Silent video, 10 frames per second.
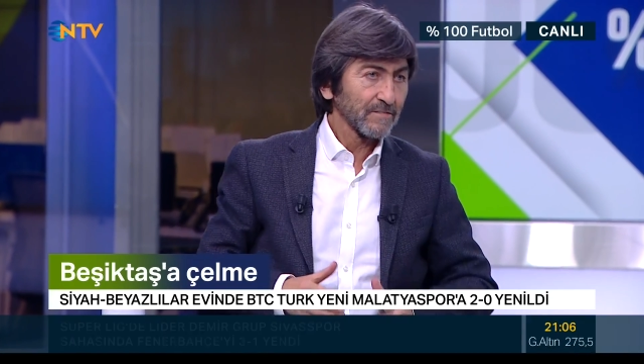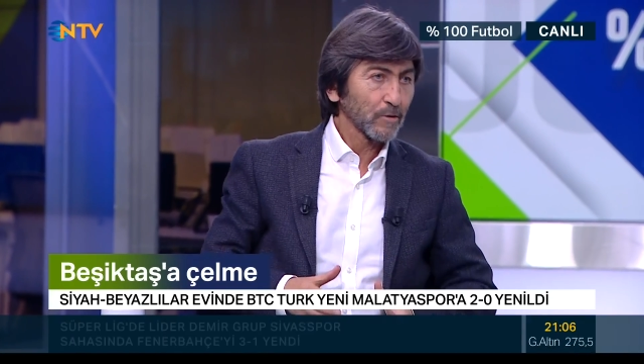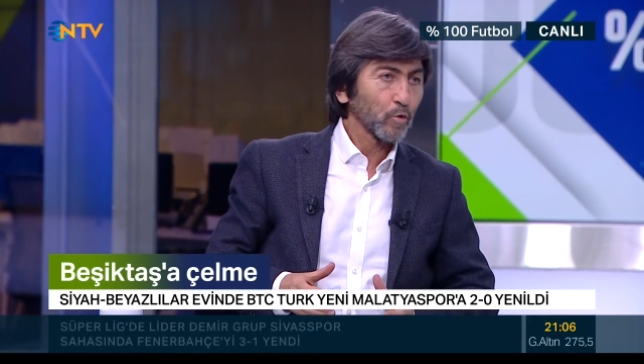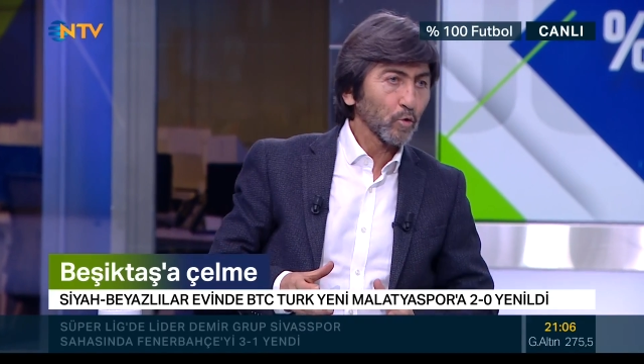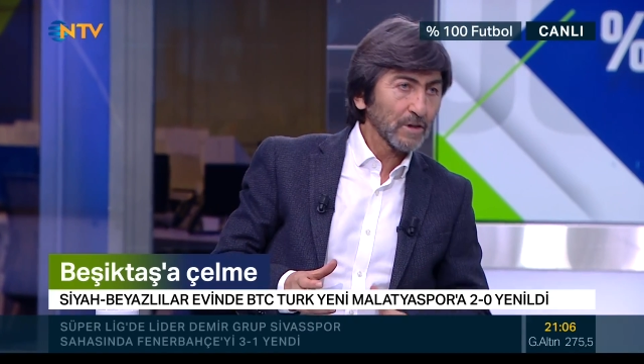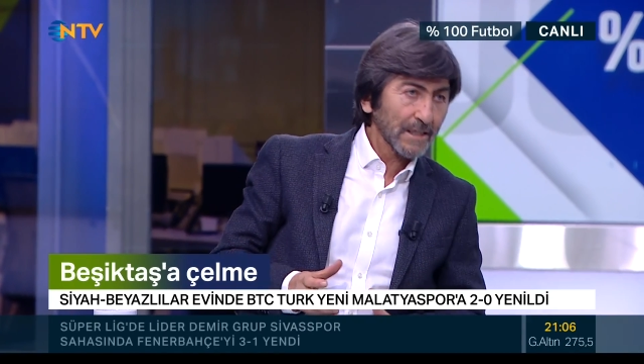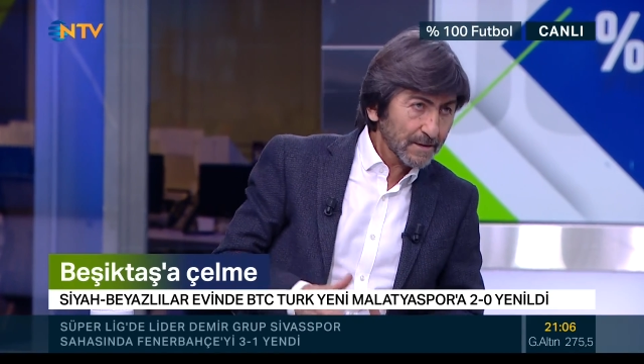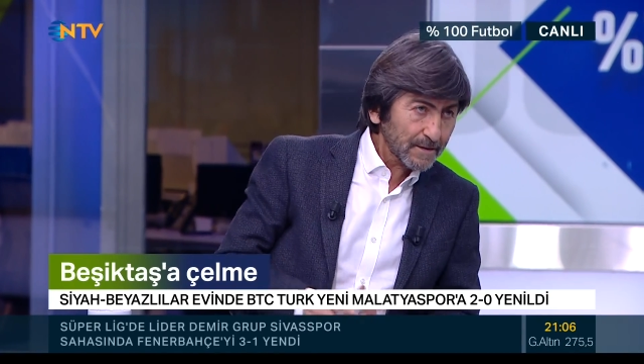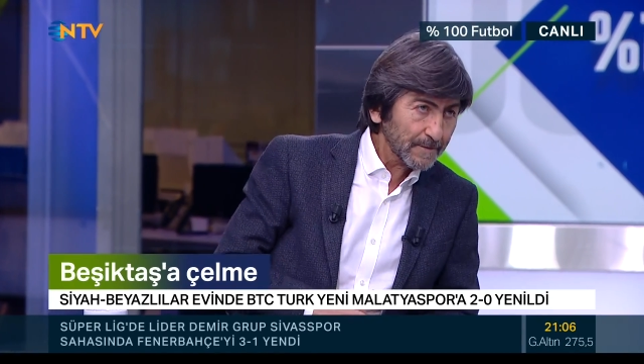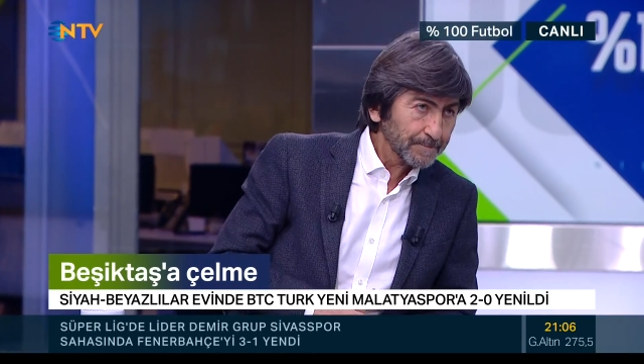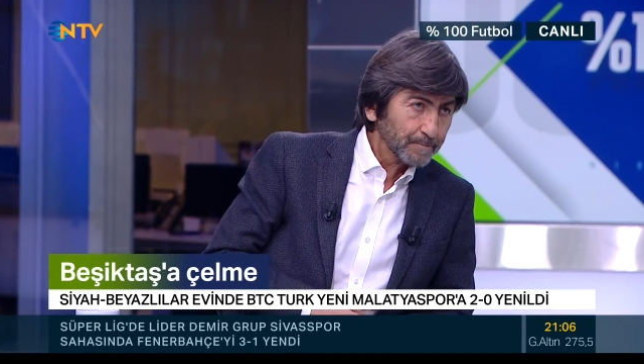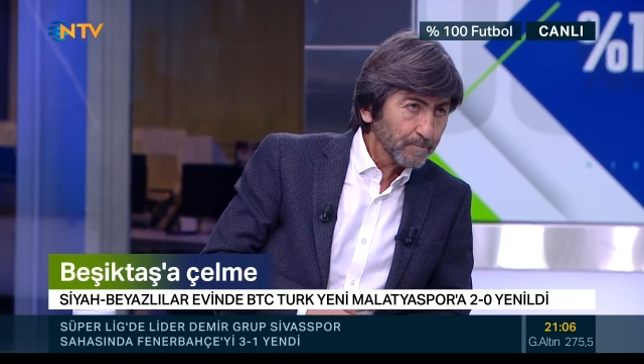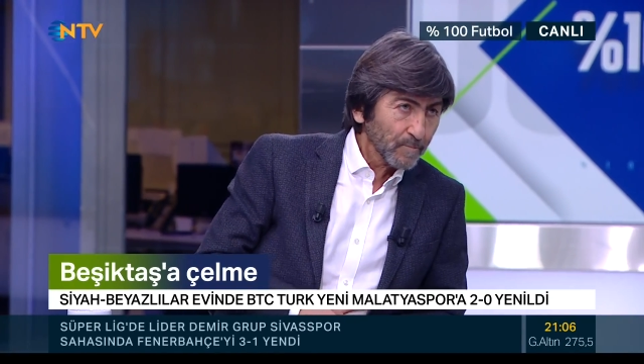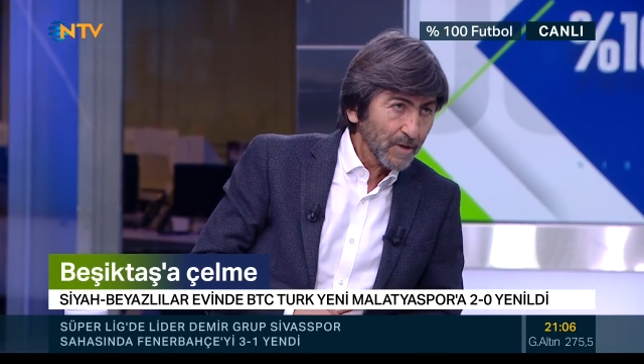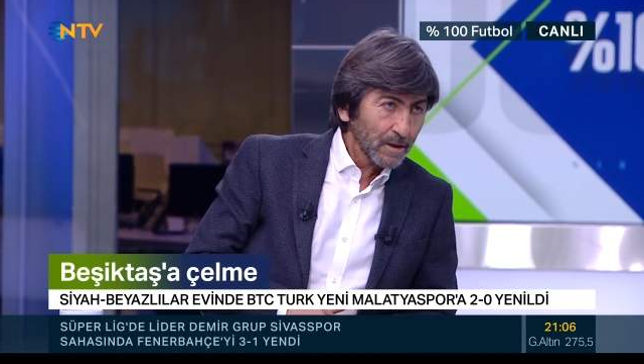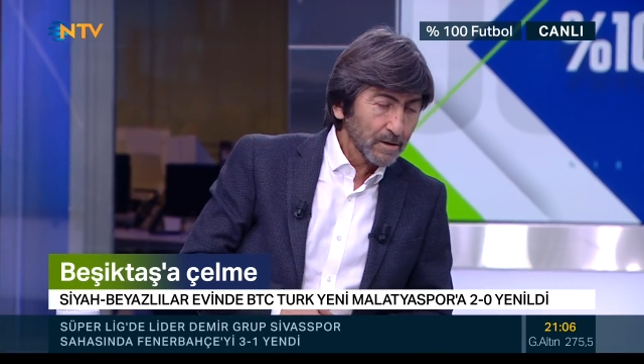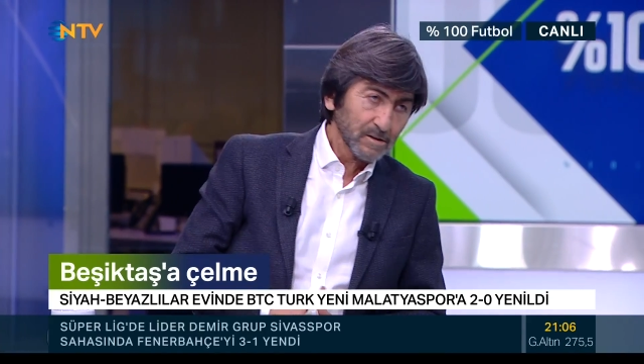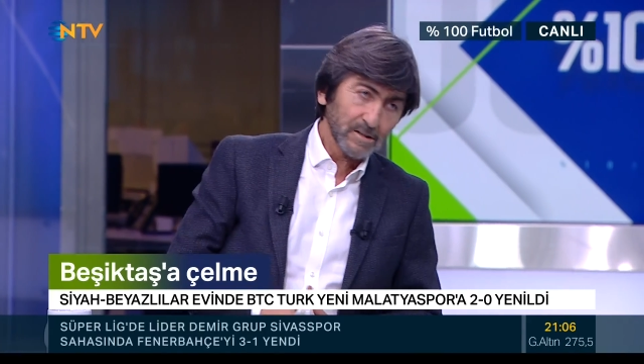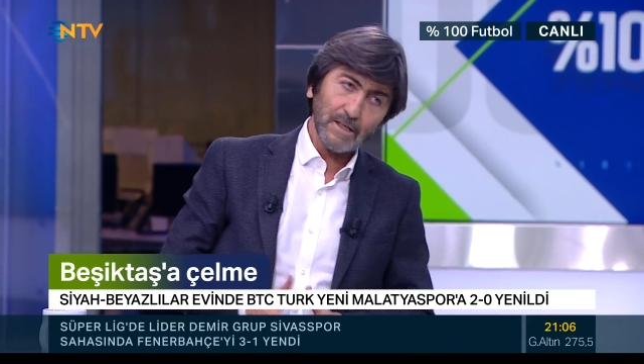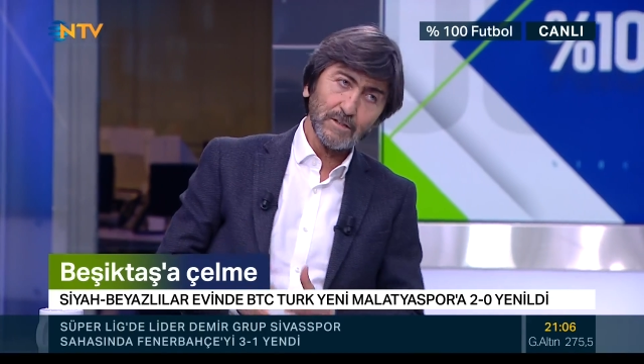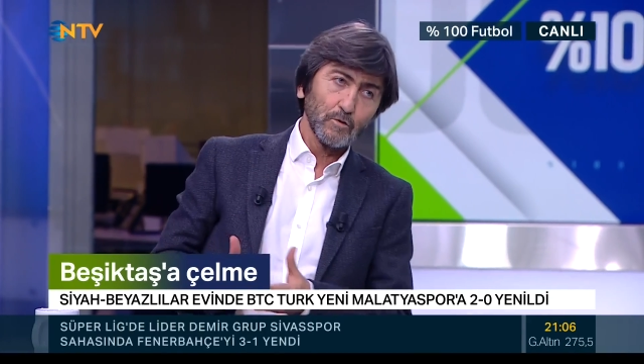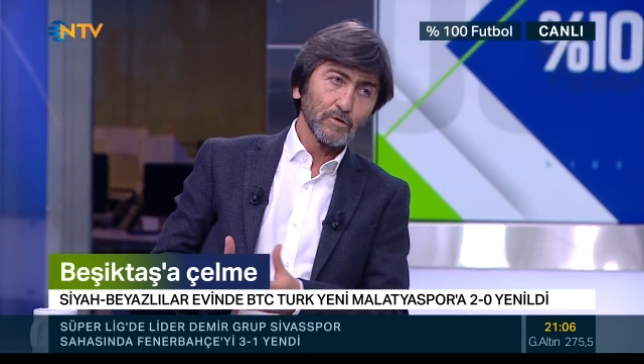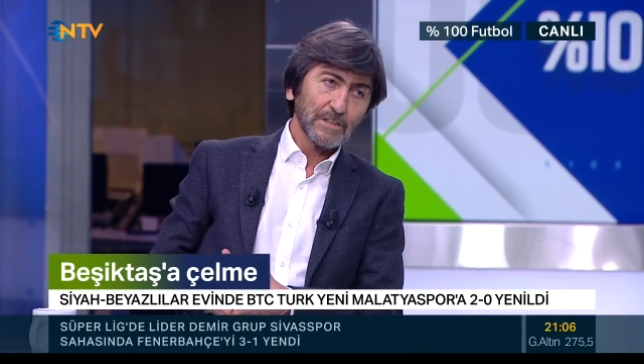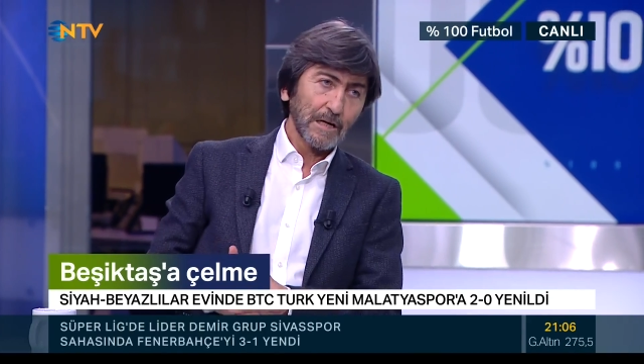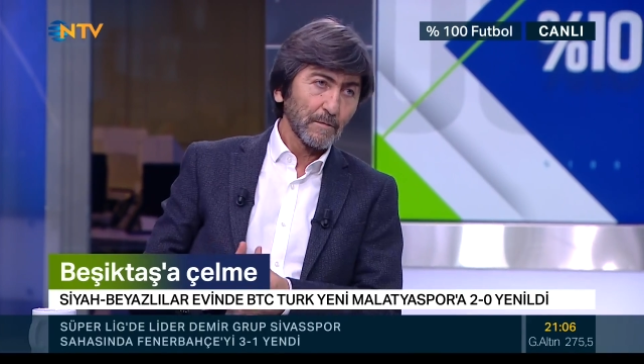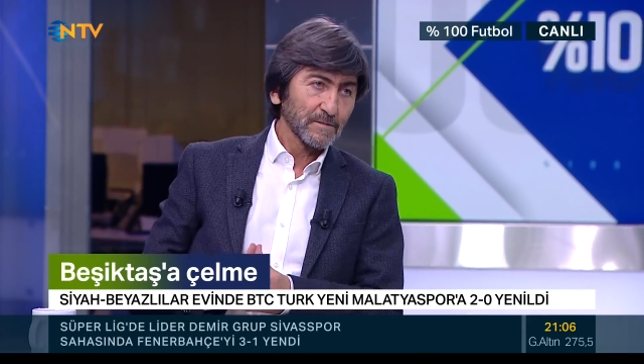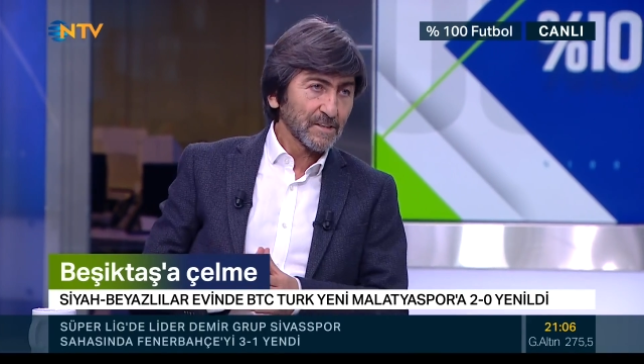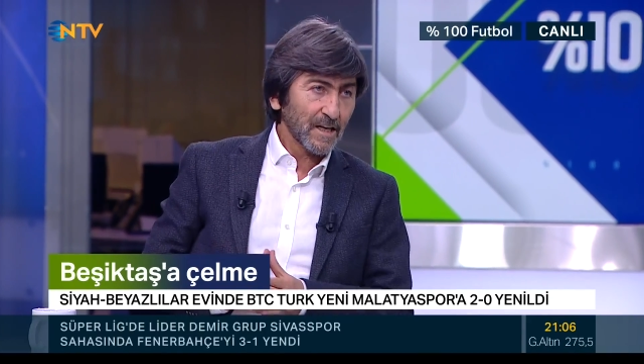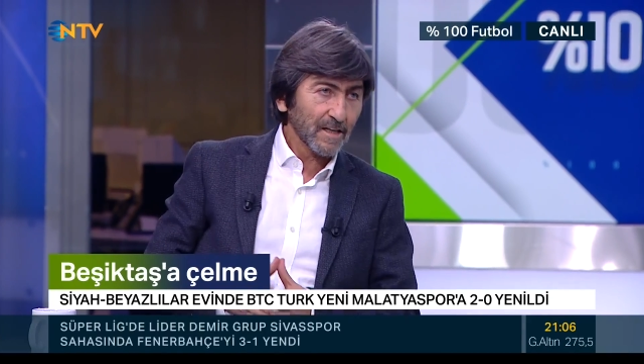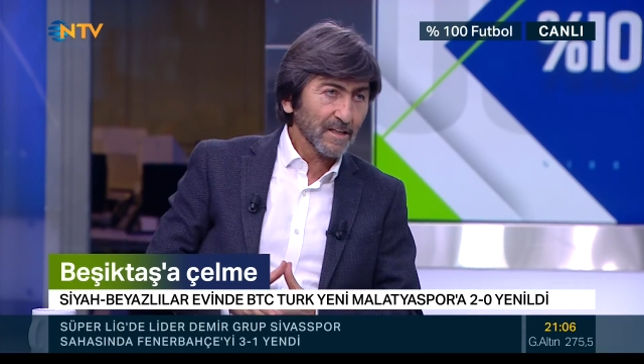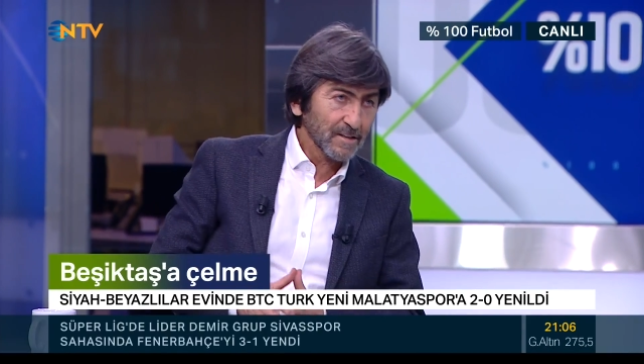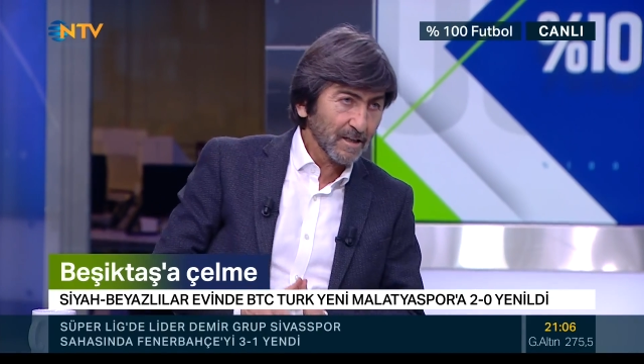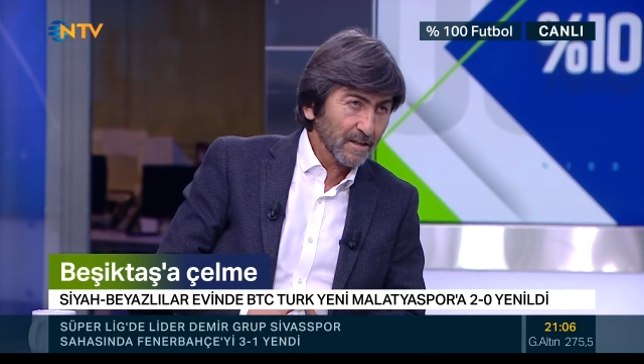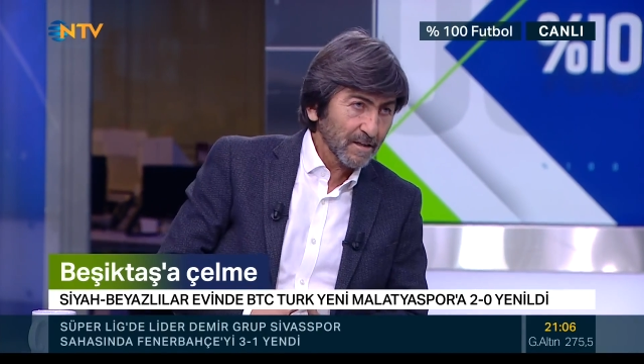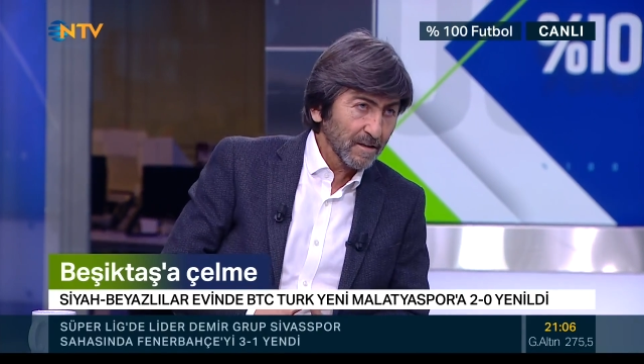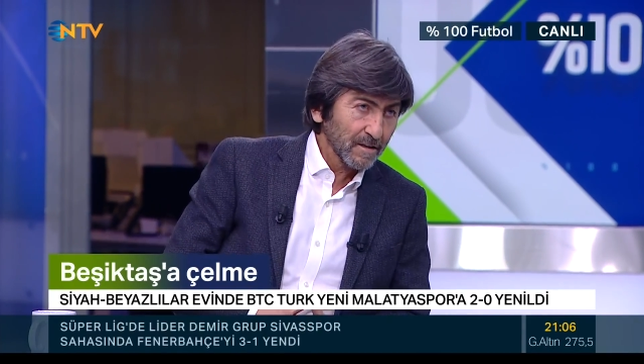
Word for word: ve kurulları saygı göstermemiz gereken de